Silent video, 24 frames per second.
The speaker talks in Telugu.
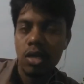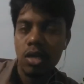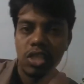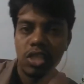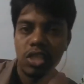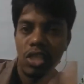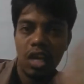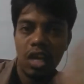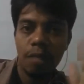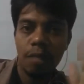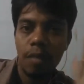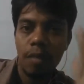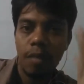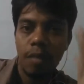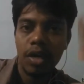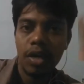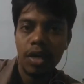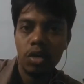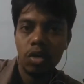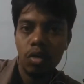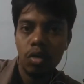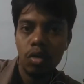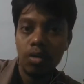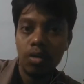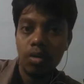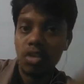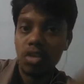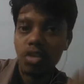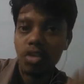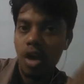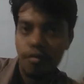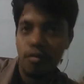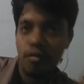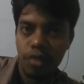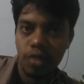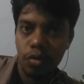సెకండ్ పేపర్కి టూ అవర్స్
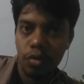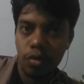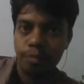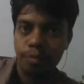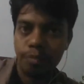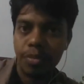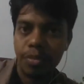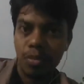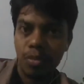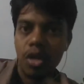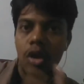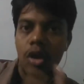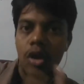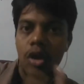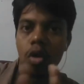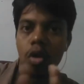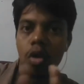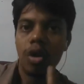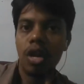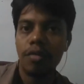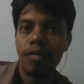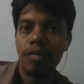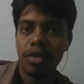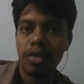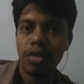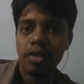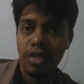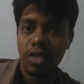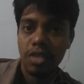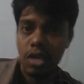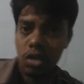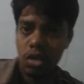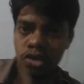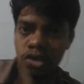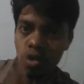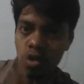ఆఫ్టర్నూన్ ఓకేనా
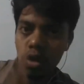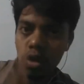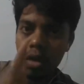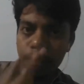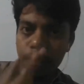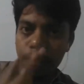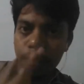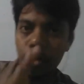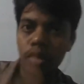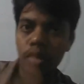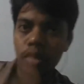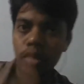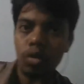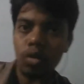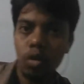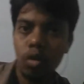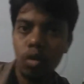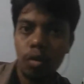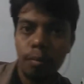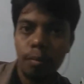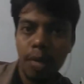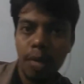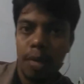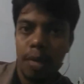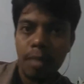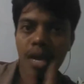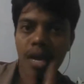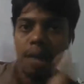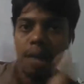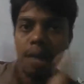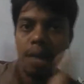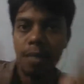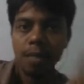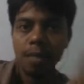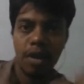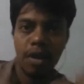ఫ్రెండ్స్ సో ఇప్పుడు ఇందులో మనం
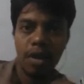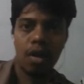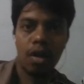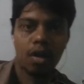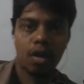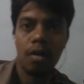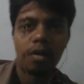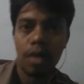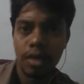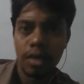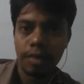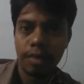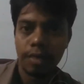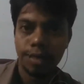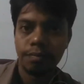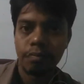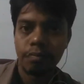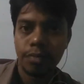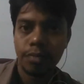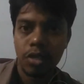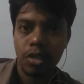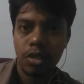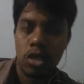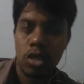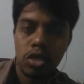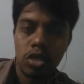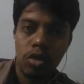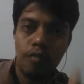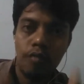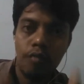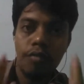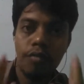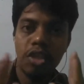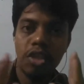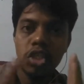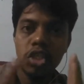ఎలా ప్రిపేర్ కావాలి సో
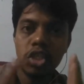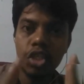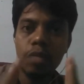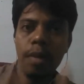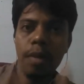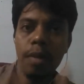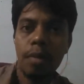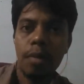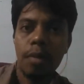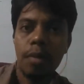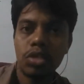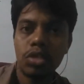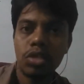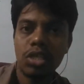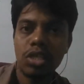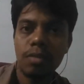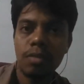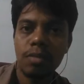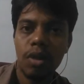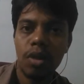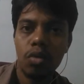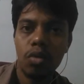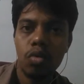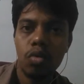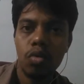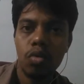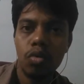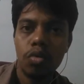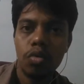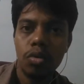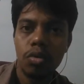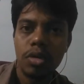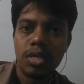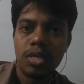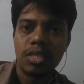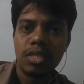ఫస్ట్ పేపర్ వచ్చేసి మనకు
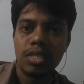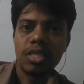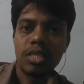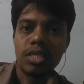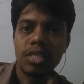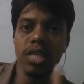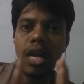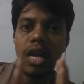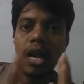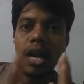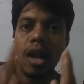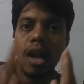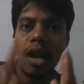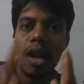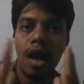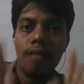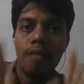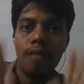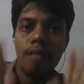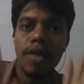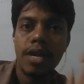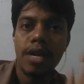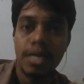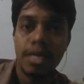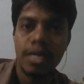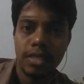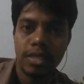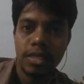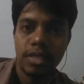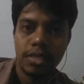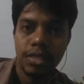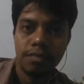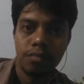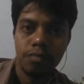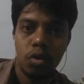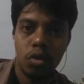జనరల్ అవేర్నెస్
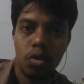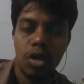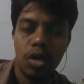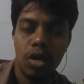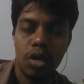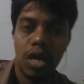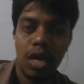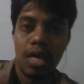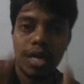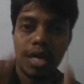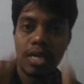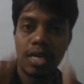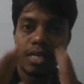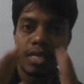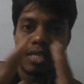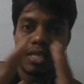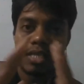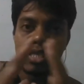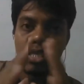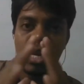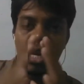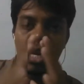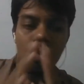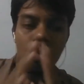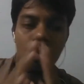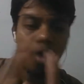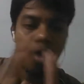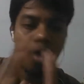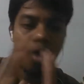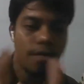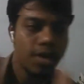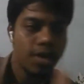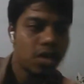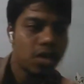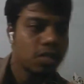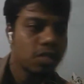ఓకేనా జనరల్
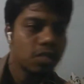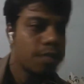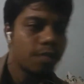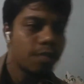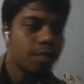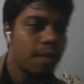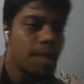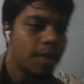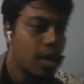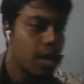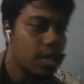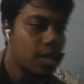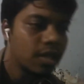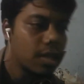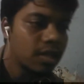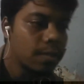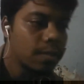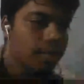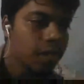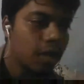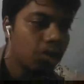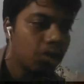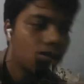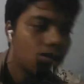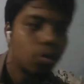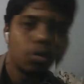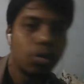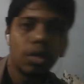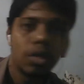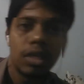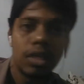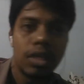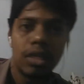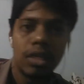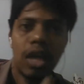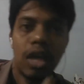అవేర్నెస్ పేపర్ అనేది మనకు
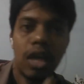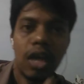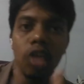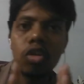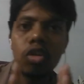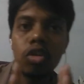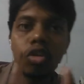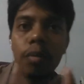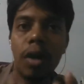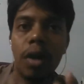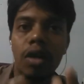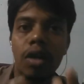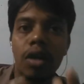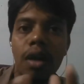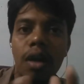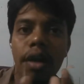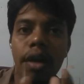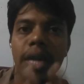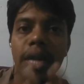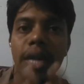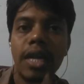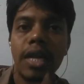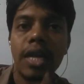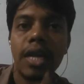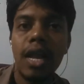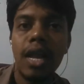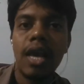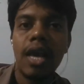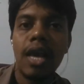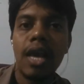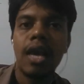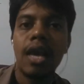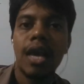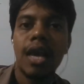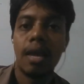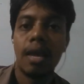ఉంది దాంతో పాటుగా మెంటల్
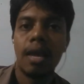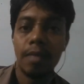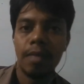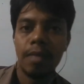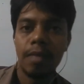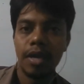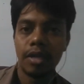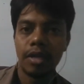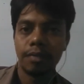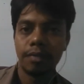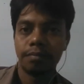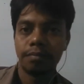ఎబిలిటీ